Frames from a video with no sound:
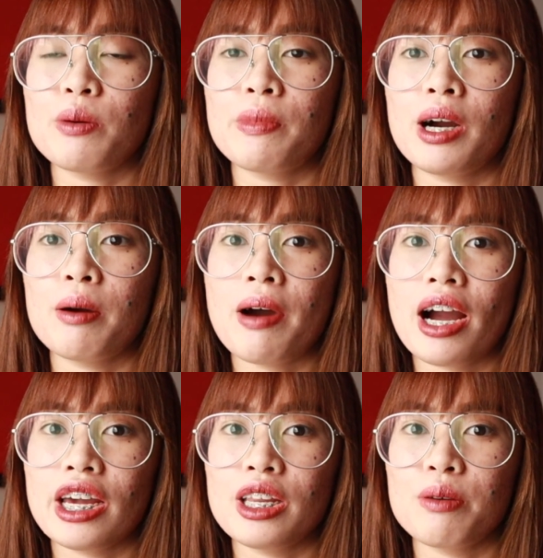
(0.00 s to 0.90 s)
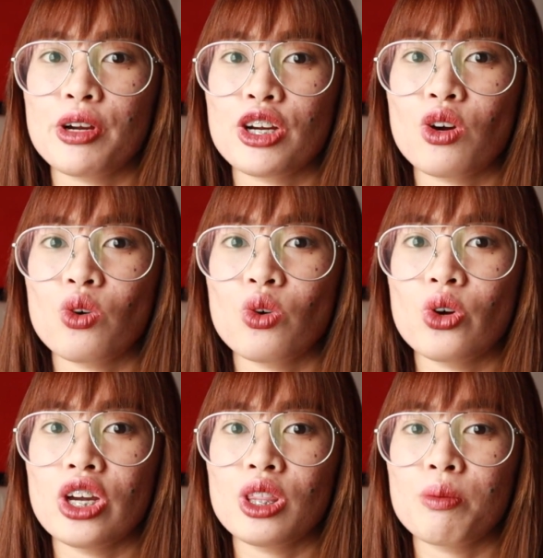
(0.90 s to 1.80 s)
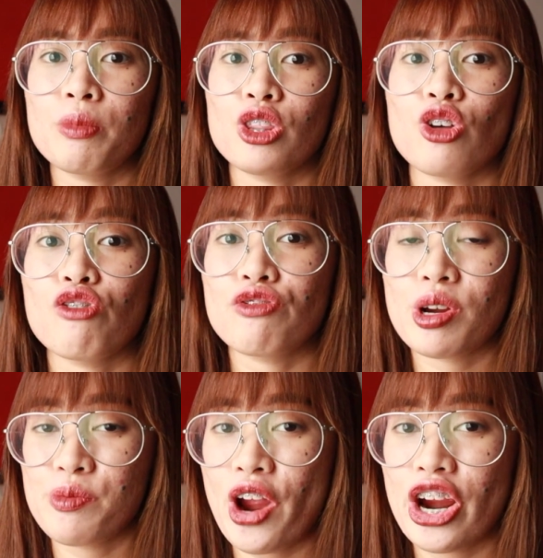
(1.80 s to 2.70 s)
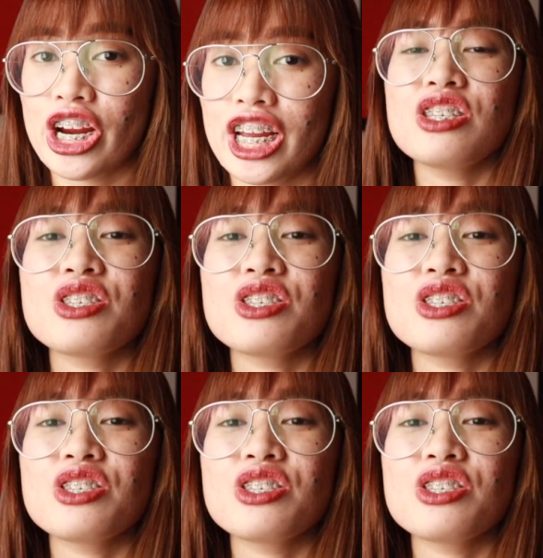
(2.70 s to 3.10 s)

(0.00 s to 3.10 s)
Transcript: ng mga bagay na meron ako in the month of February.